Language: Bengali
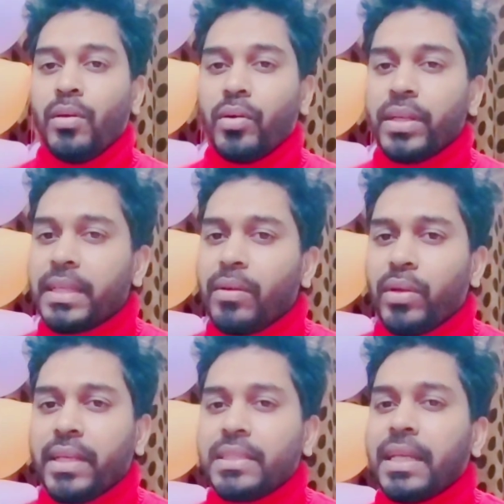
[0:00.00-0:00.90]
অনেকেই
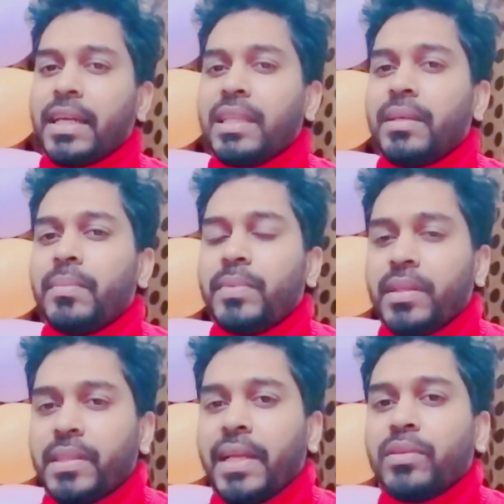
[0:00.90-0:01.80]
অনেক জায়গাতে
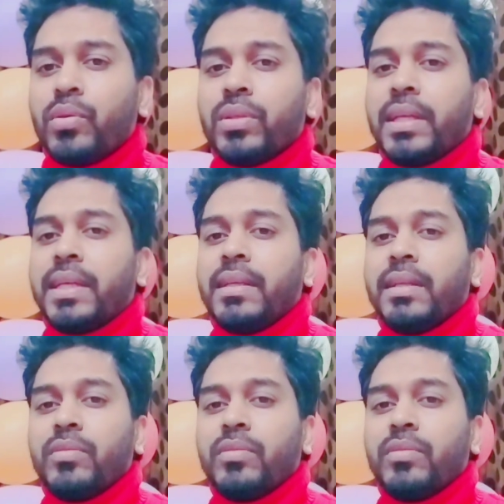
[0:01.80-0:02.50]
ট্রাই করে থাকেন